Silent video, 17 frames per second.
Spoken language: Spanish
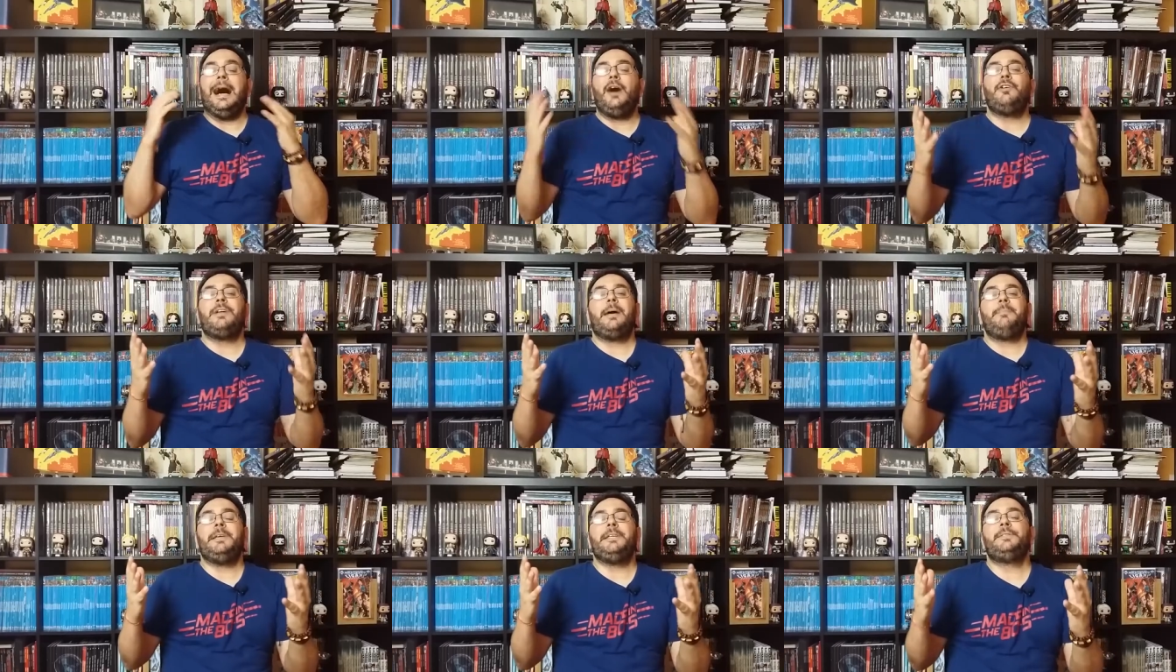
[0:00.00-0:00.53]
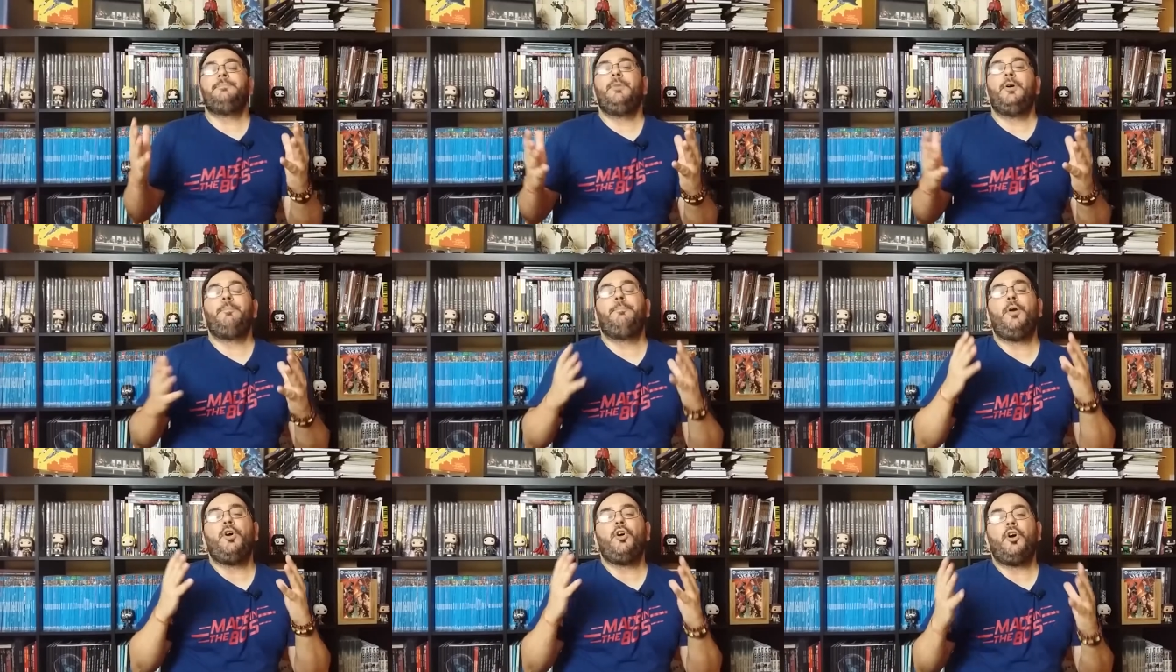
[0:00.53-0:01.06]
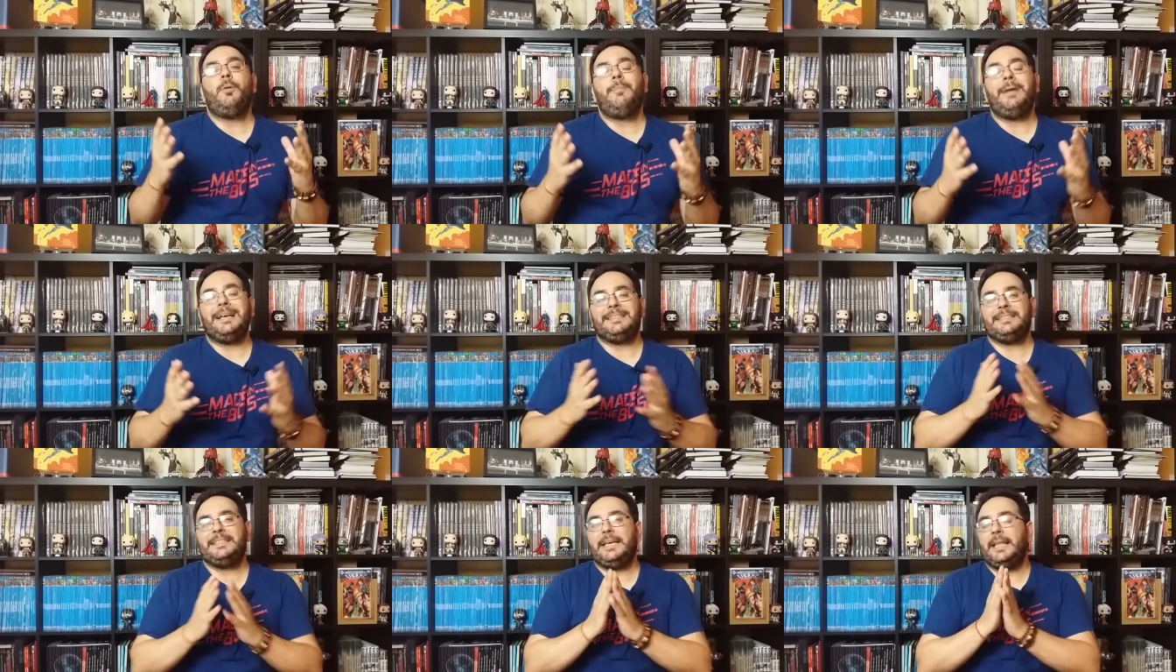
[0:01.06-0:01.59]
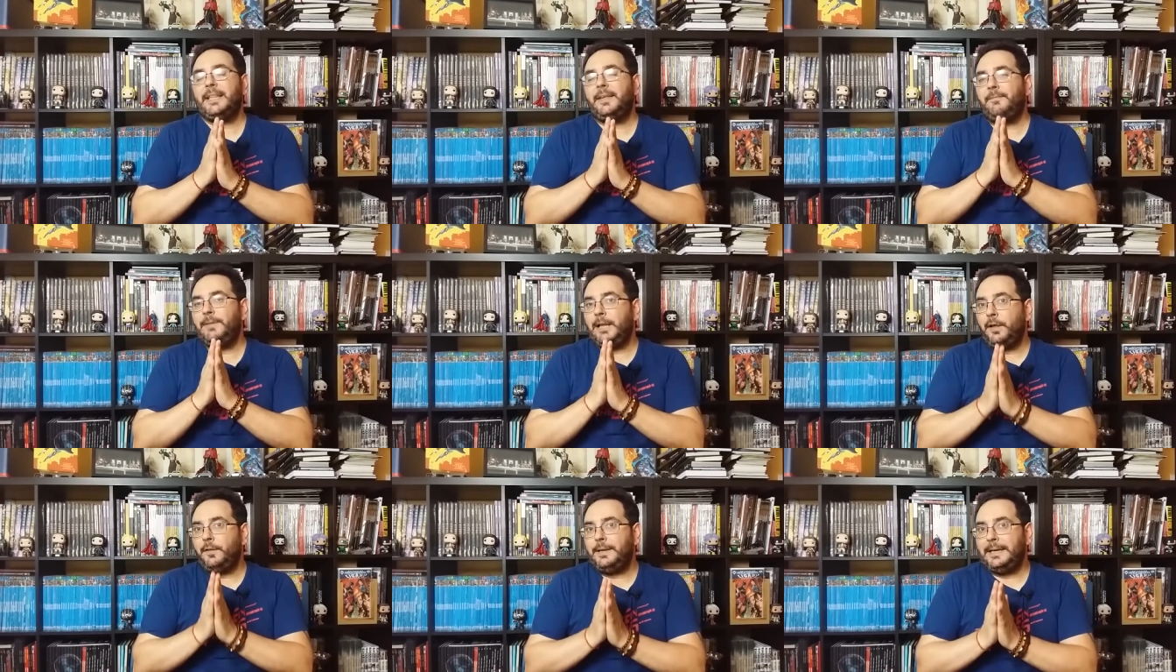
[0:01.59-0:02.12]
Ahora mismo poco más se ha
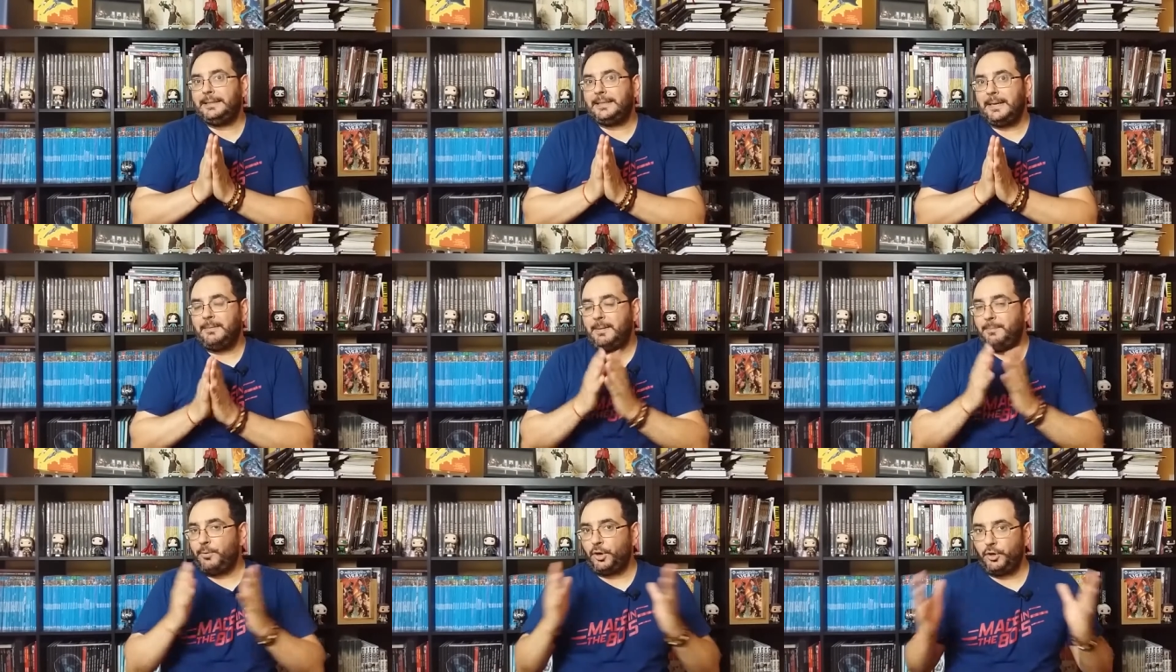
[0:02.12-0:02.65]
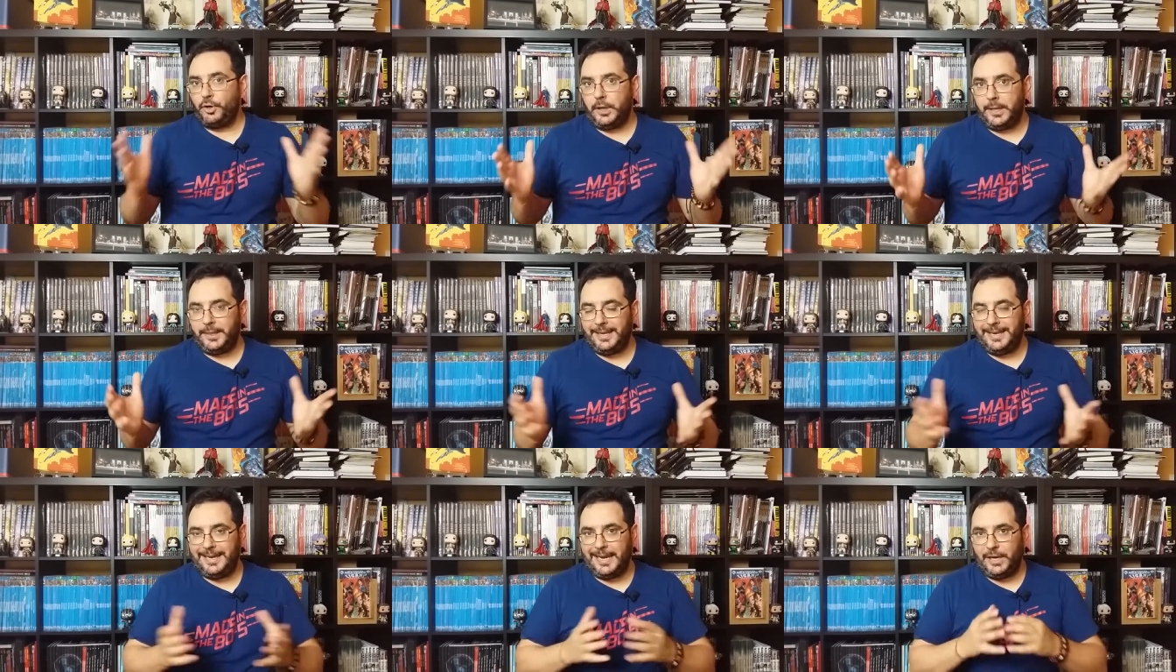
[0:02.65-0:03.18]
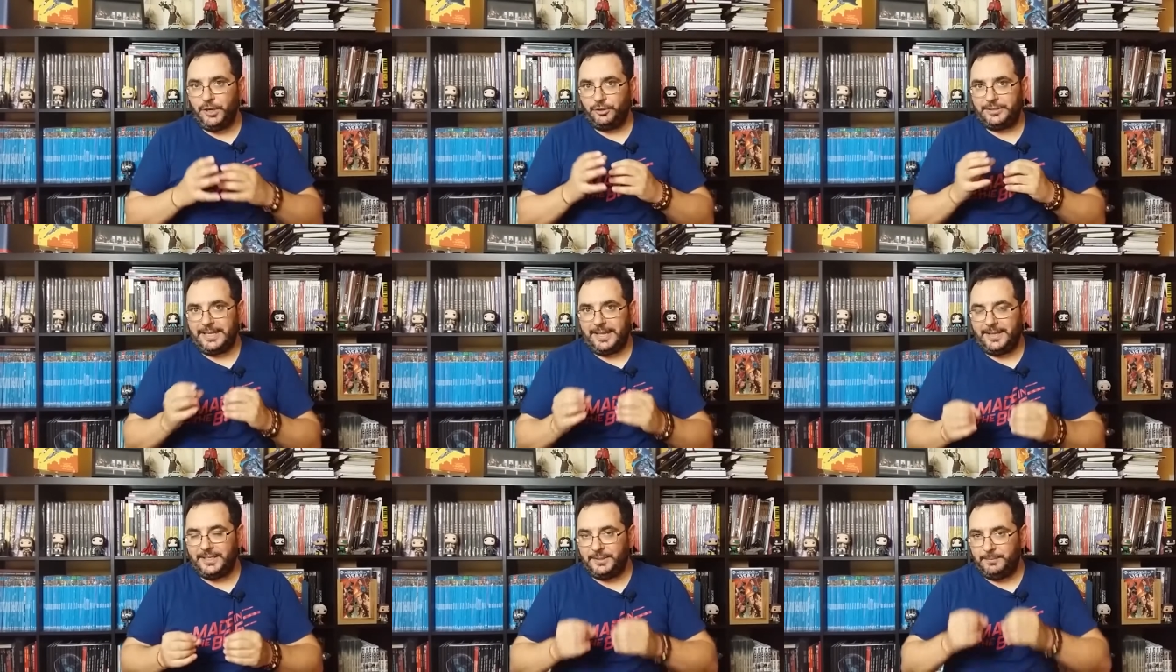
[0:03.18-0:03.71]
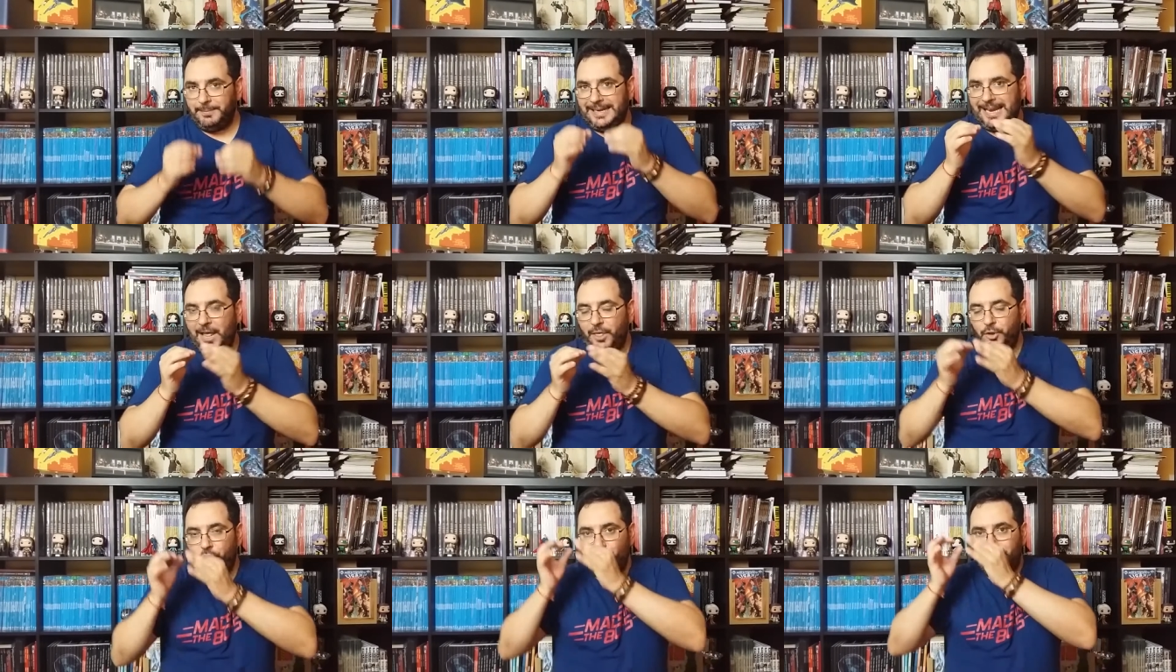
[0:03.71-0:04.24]
desvelado de la trama, por no decir que no se ha
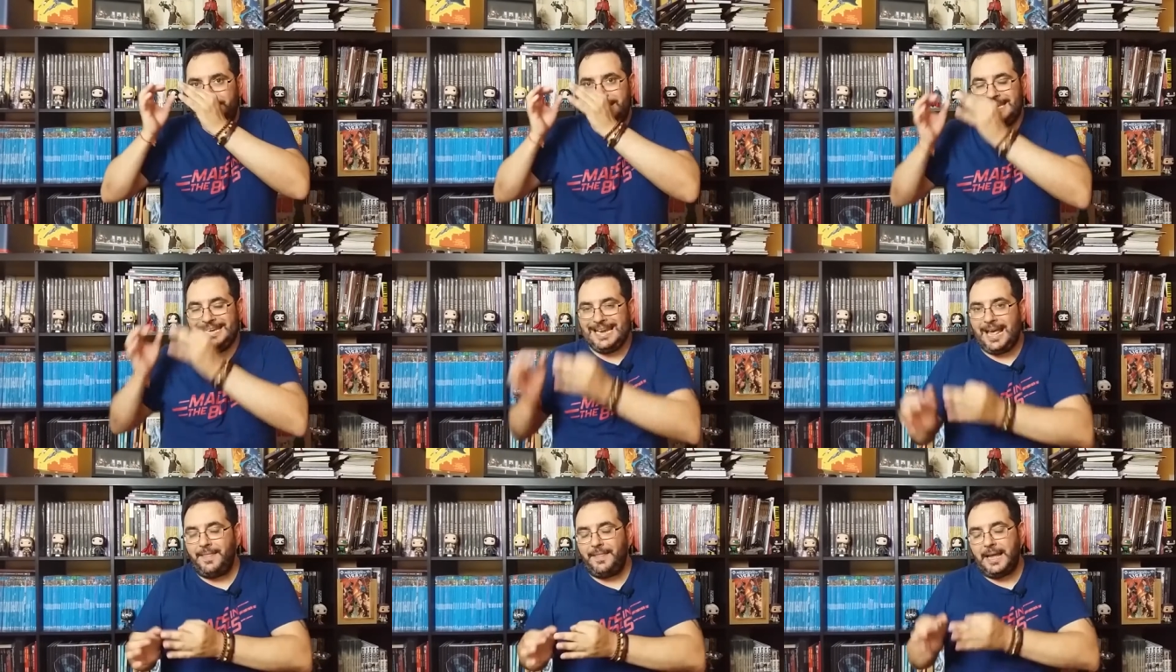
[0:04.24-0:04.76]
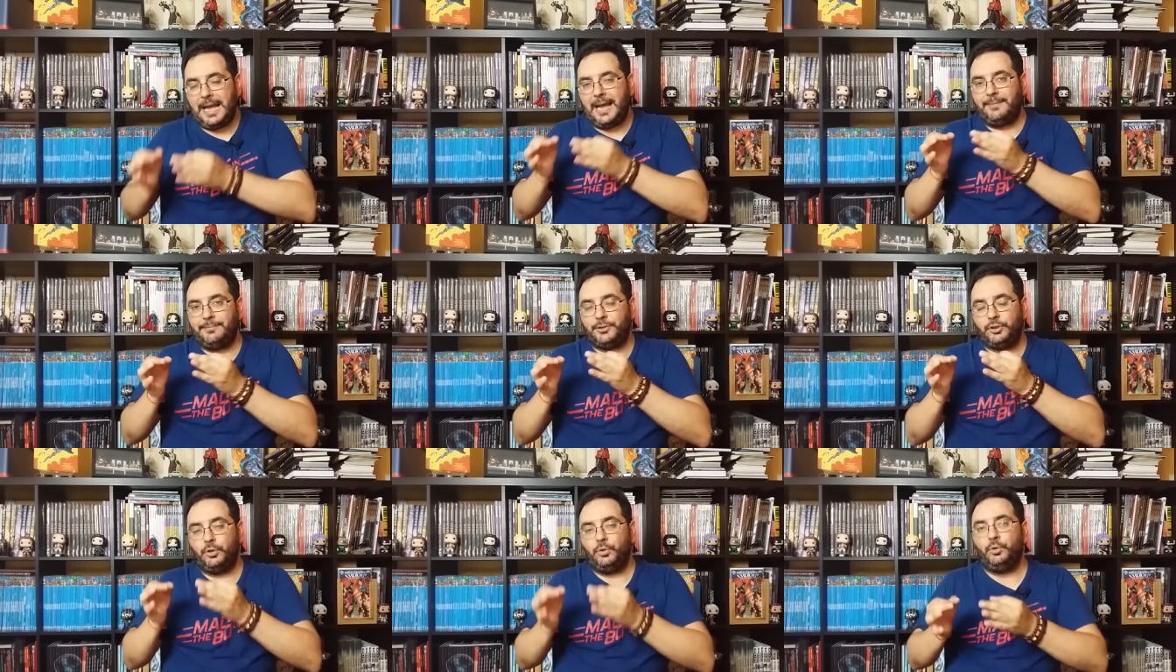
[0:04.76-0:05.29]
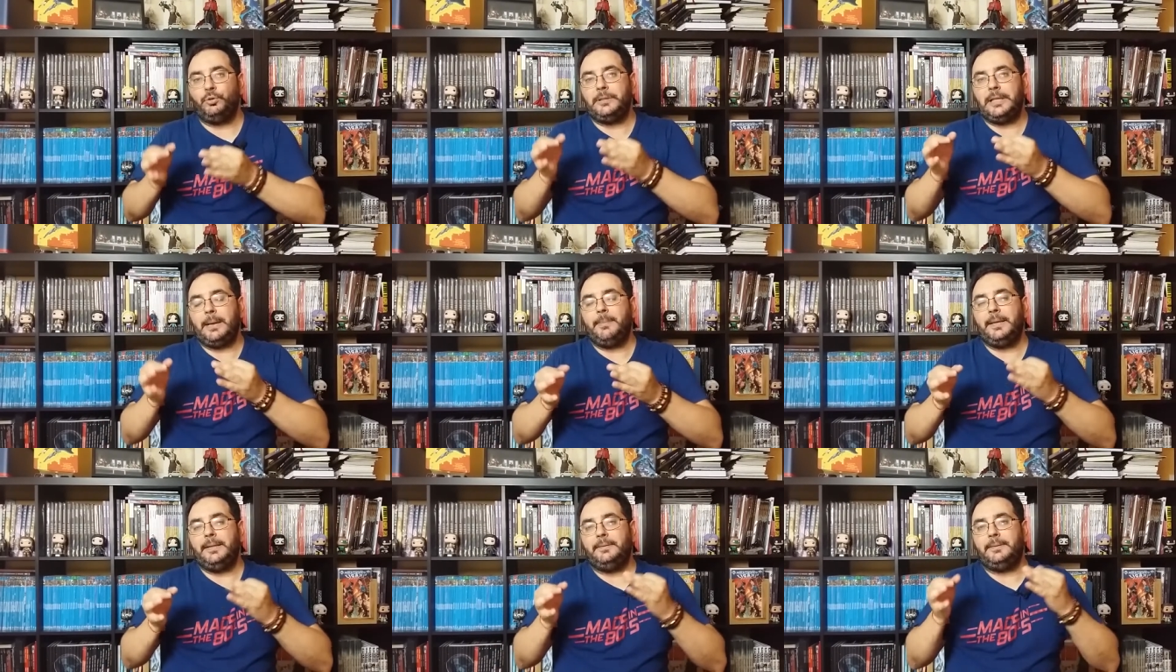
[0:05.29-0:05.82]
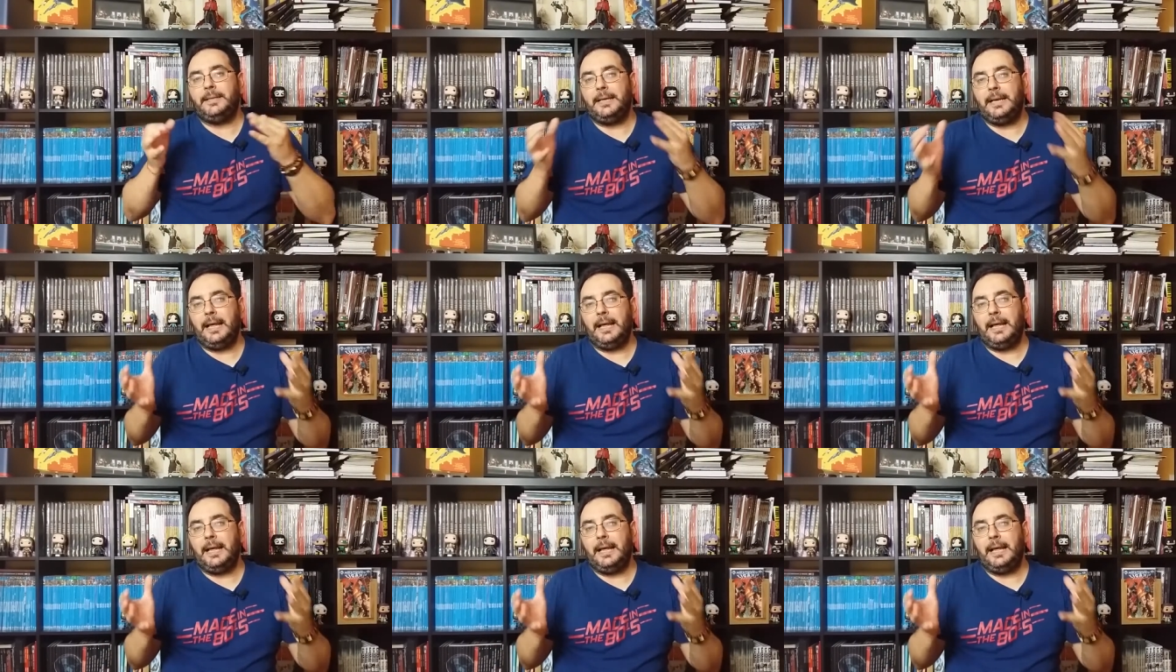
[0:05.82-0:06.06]
desvelado nada, absolutamente